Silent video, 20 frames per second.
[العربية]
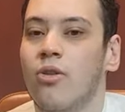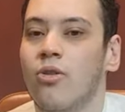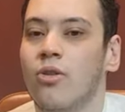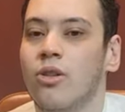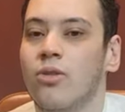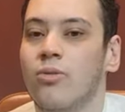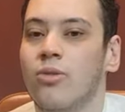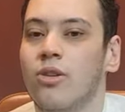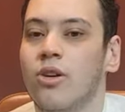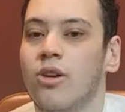
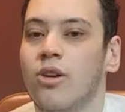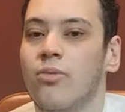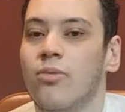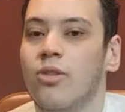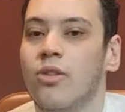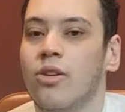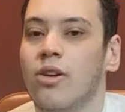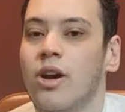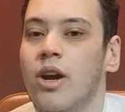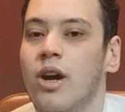كنت بتهرب
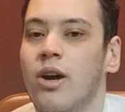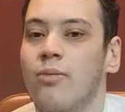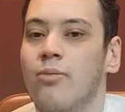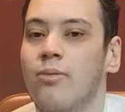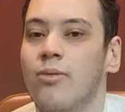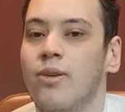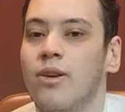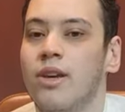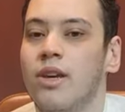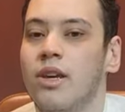الصراحه
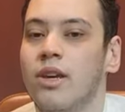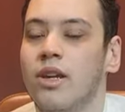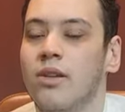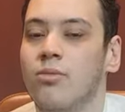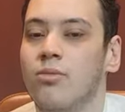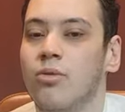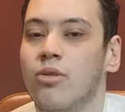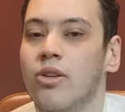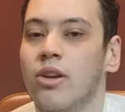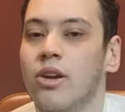
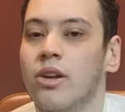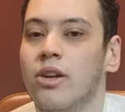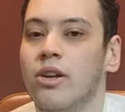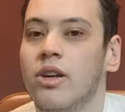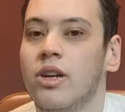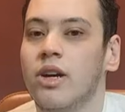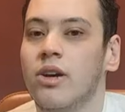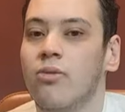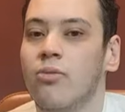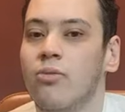
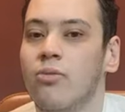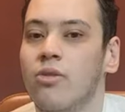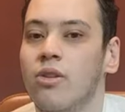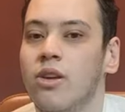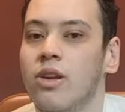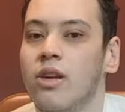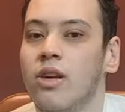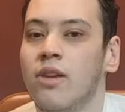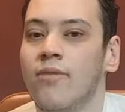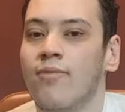بالمذاكره
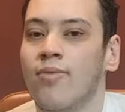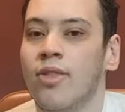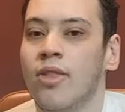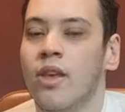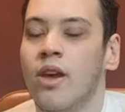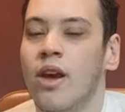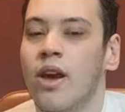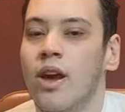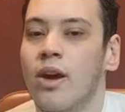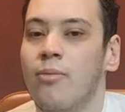
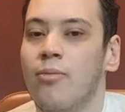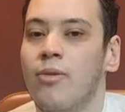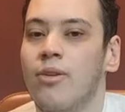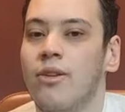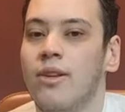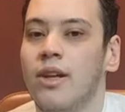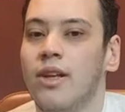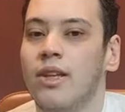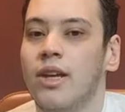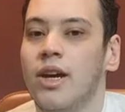
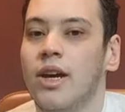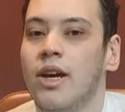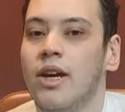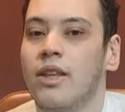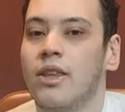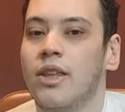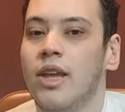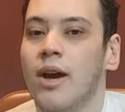وباللي انا